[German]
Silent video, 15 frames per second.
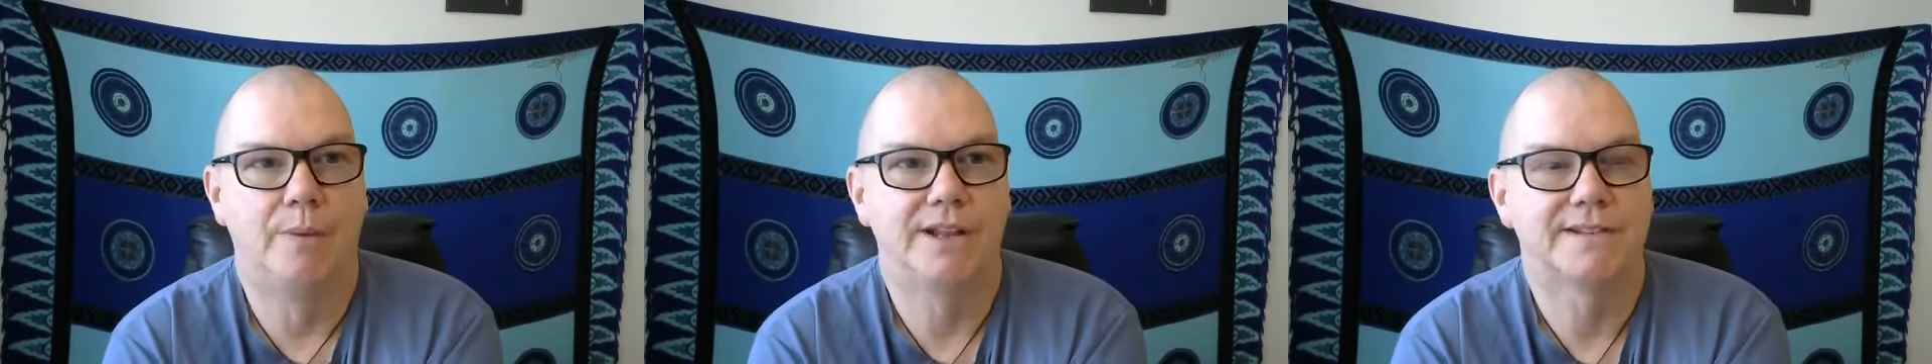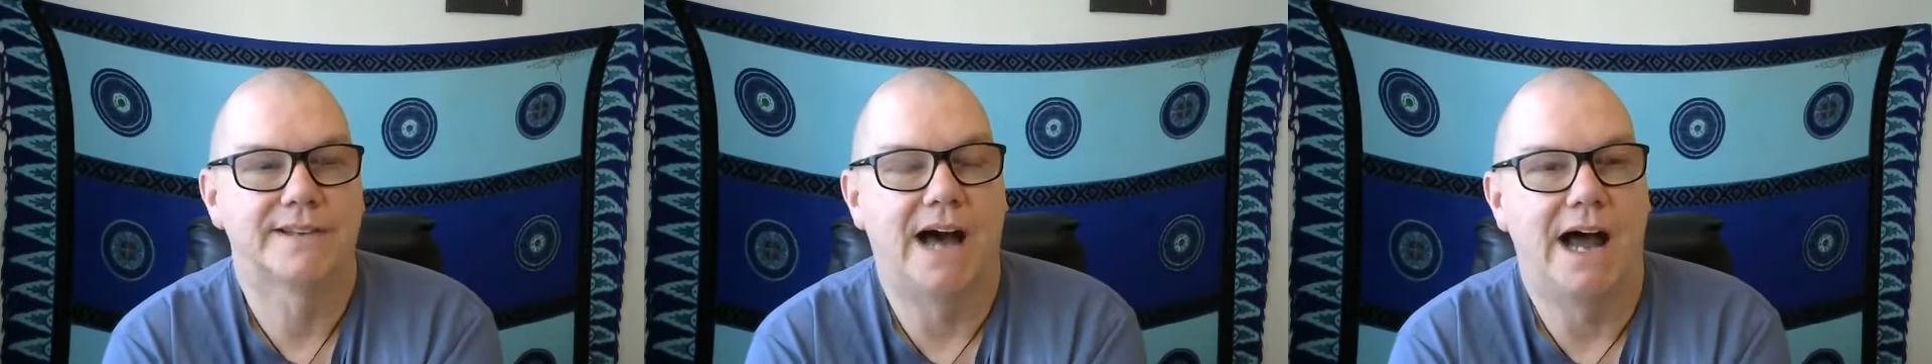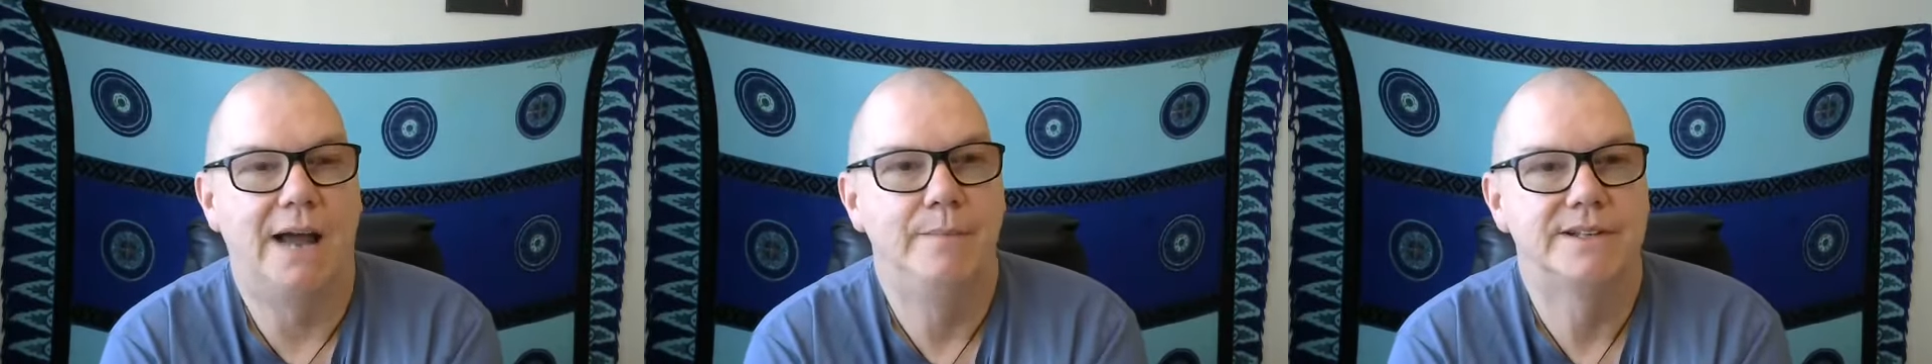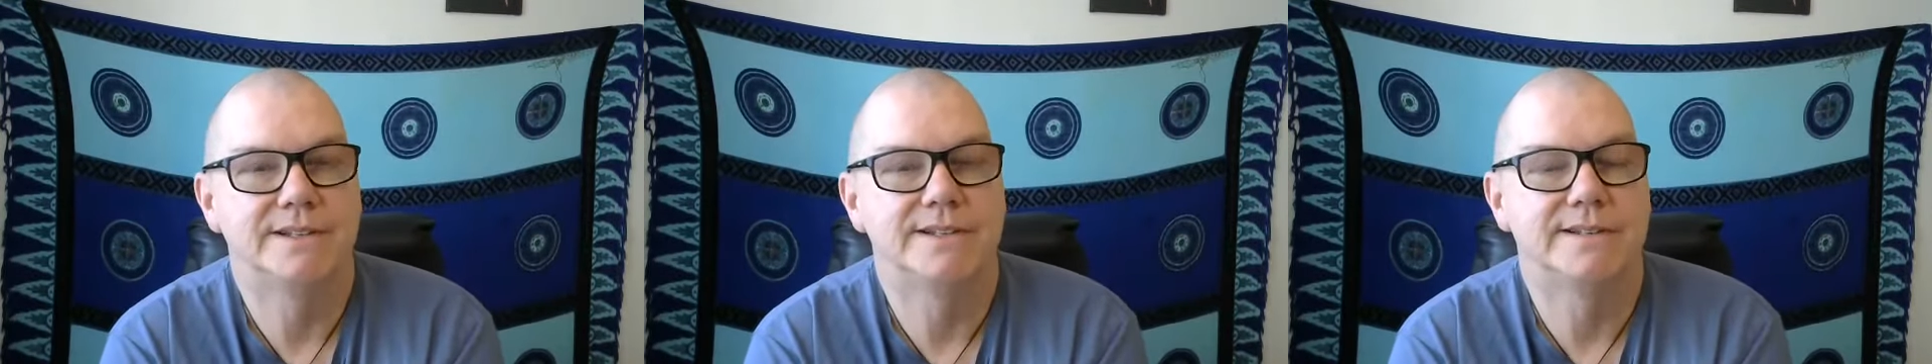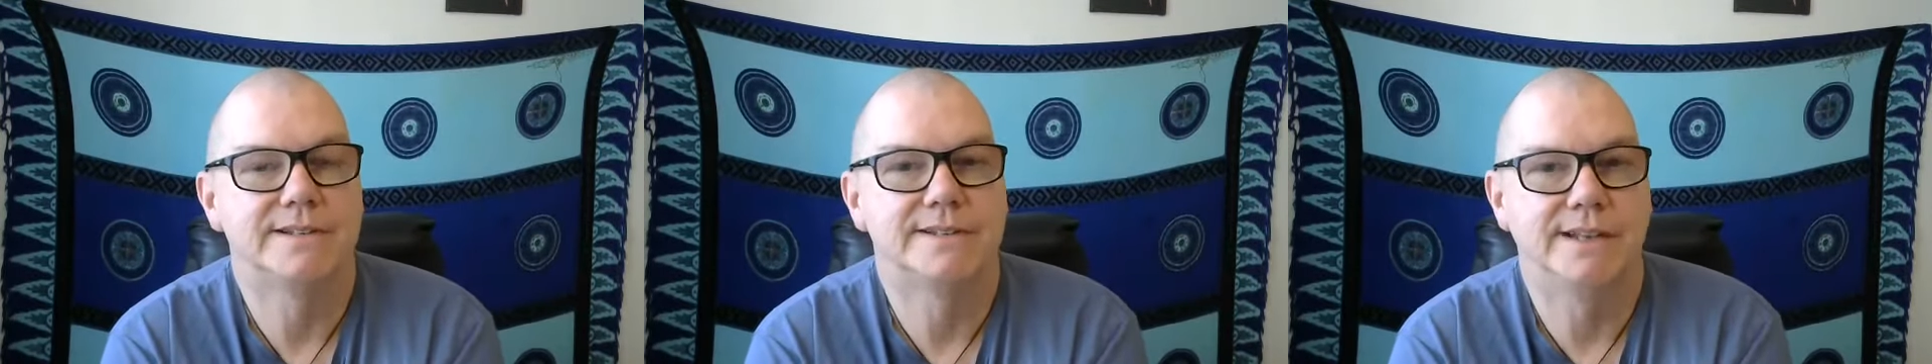das Geheimnis
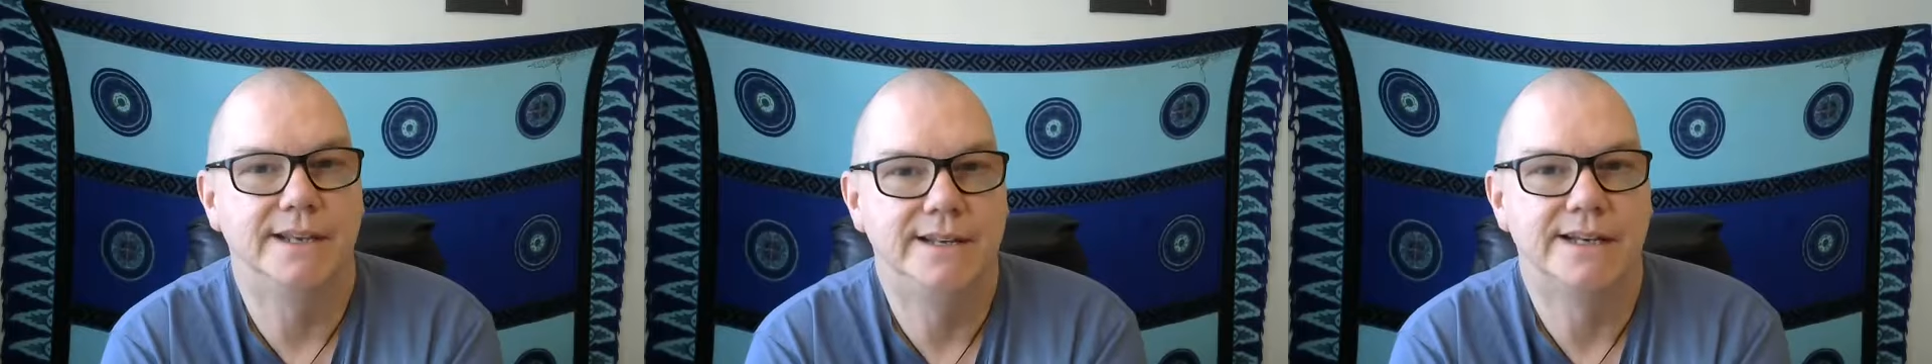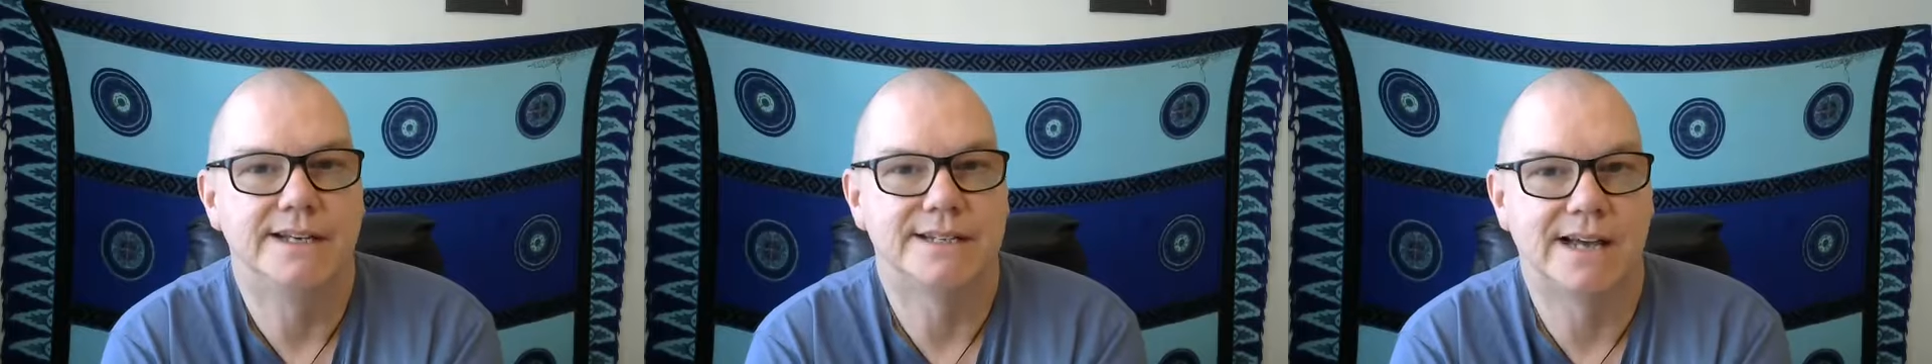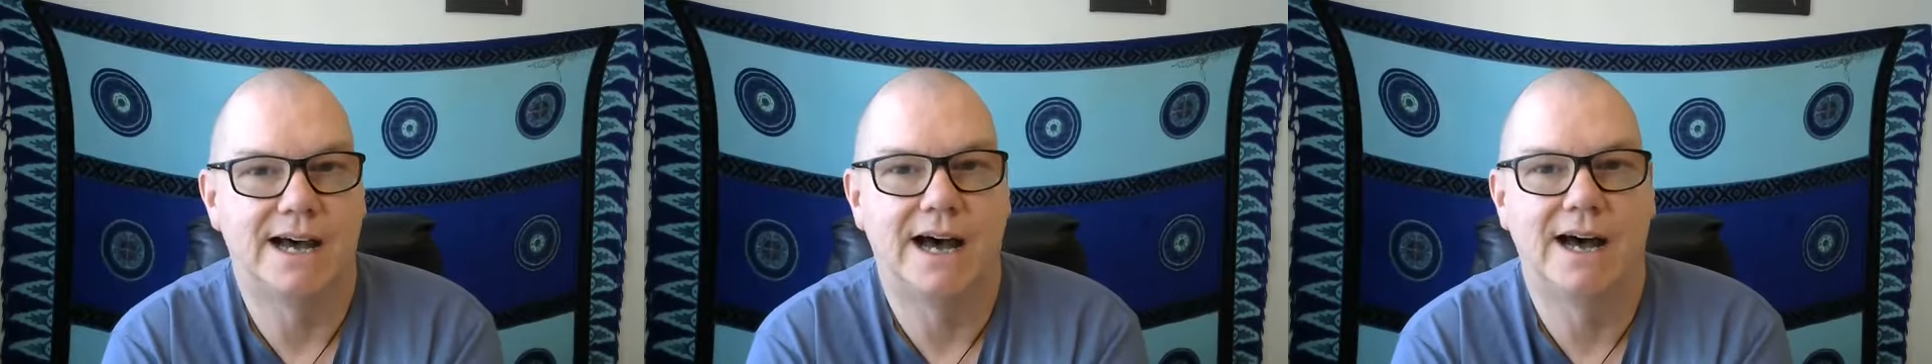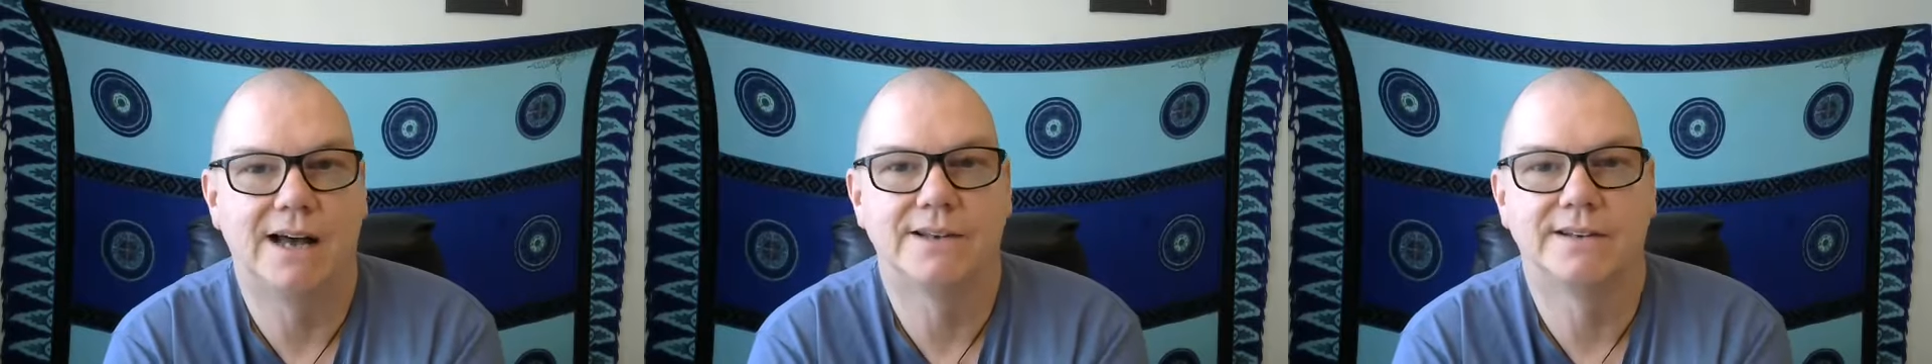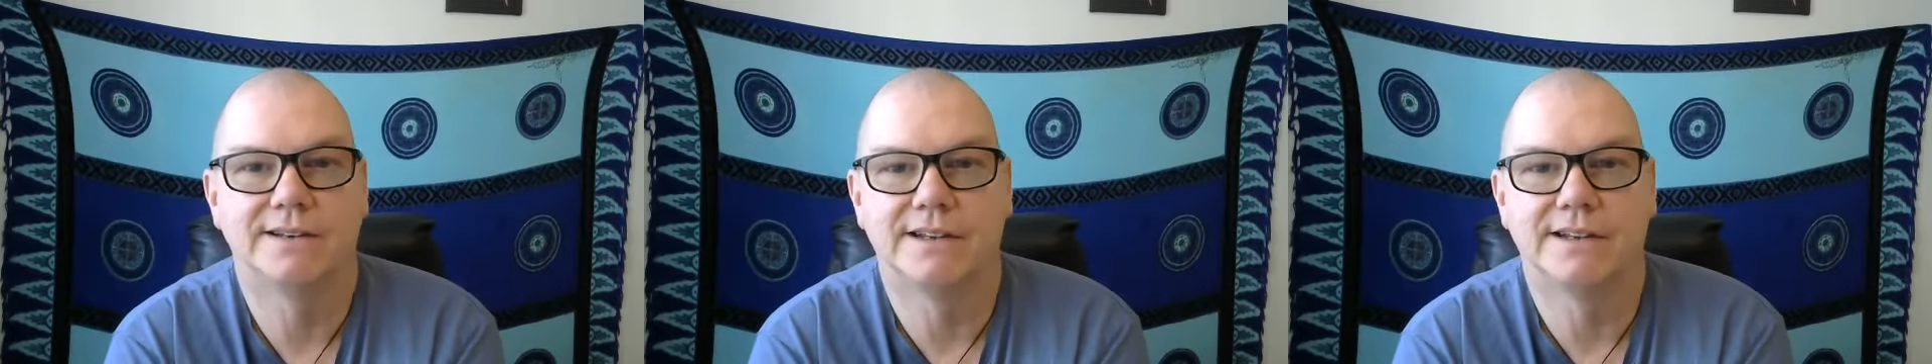ist es in der Tat,